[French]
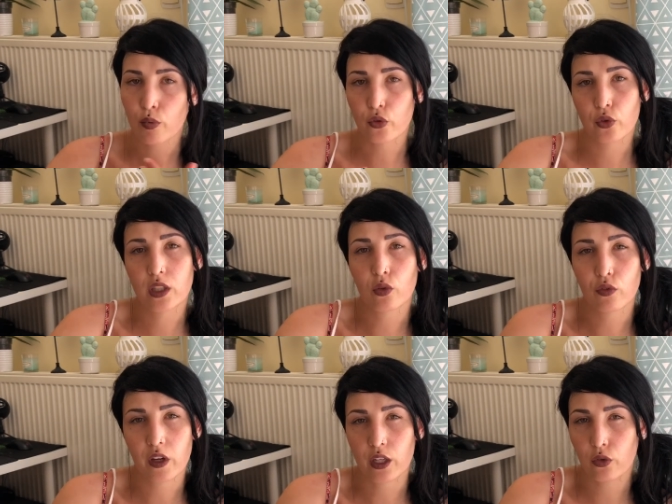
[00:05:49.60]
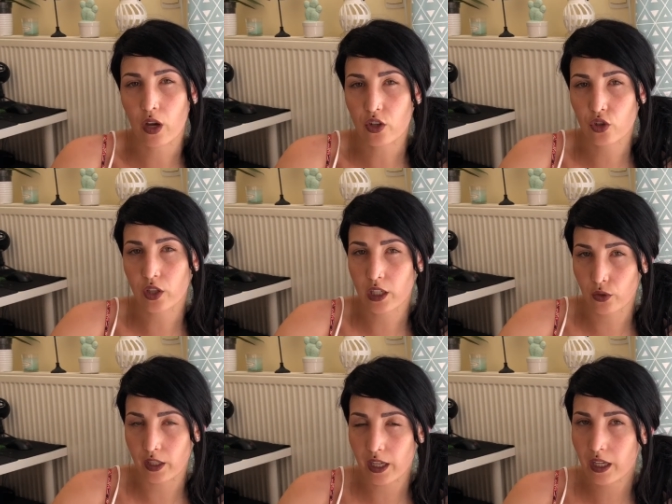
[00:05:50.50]
Pour ceux qui ont fait un curage
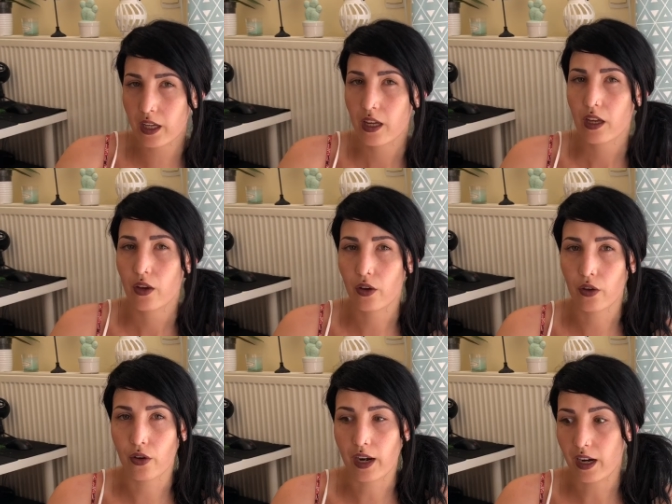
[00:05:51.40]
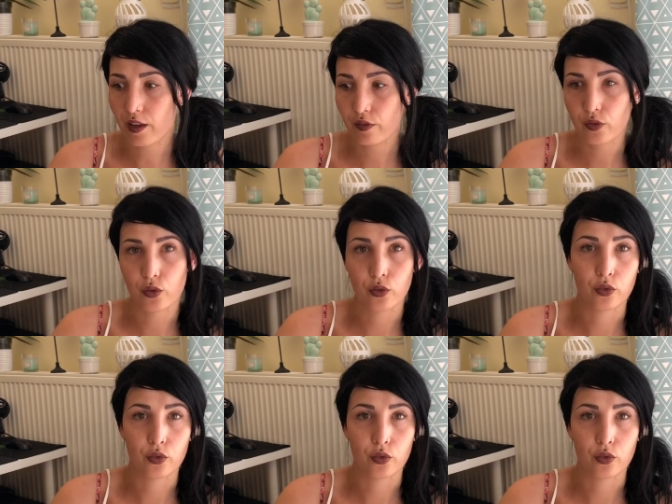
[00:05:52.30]
ganglionnaire, euh, la lymphe